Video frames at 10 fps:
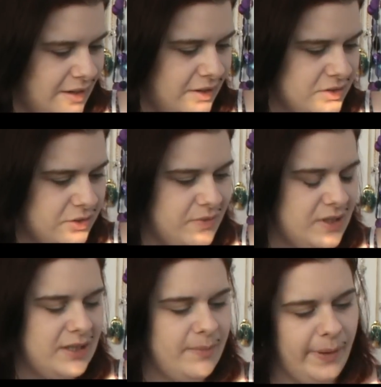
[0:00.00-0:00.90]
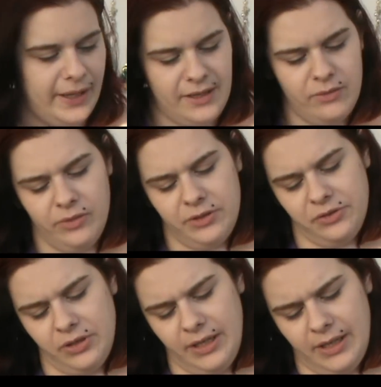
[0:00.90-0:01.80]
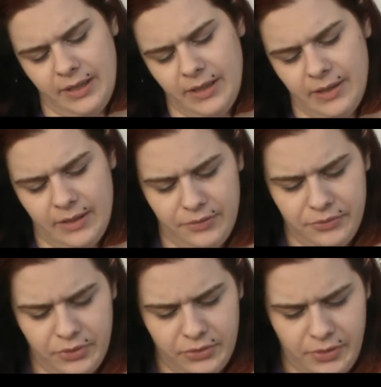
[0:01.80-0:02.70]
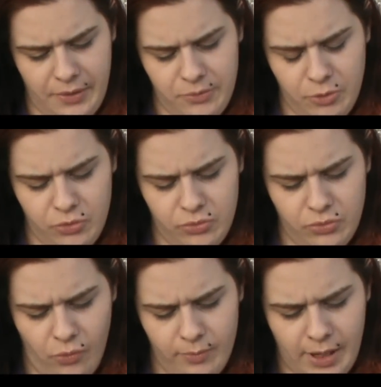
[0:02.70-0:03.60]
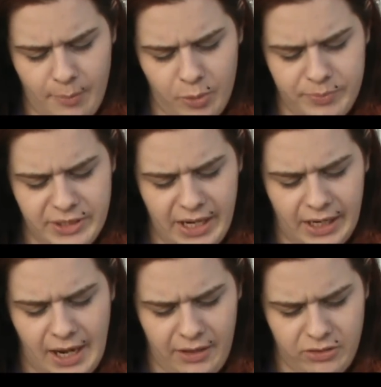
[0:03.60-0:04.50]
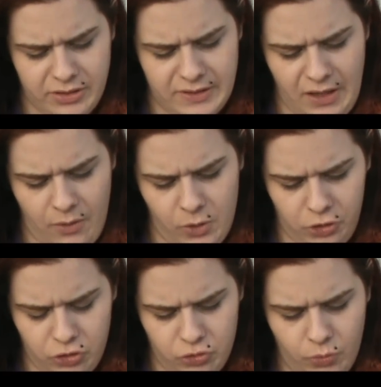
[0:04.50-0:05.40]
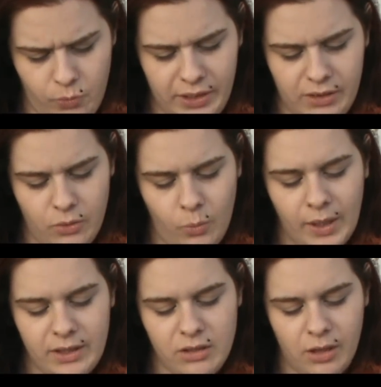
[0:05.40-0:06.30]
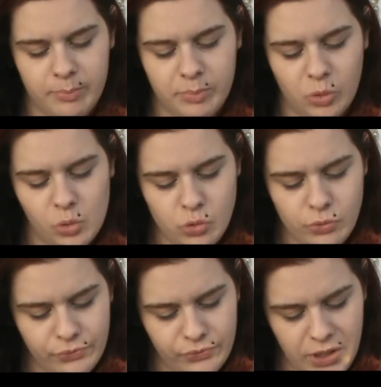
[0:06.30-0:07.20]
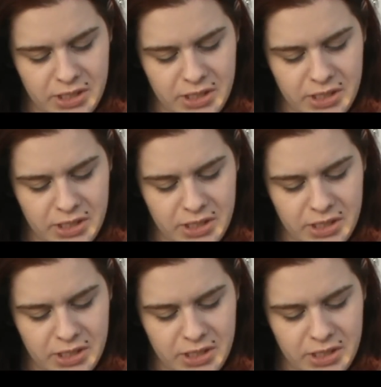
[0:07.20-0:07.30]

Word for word: Ensuite, j'ai pris donc euh, les. On, a vu beaucoup ombre à paupières et liner star waterproof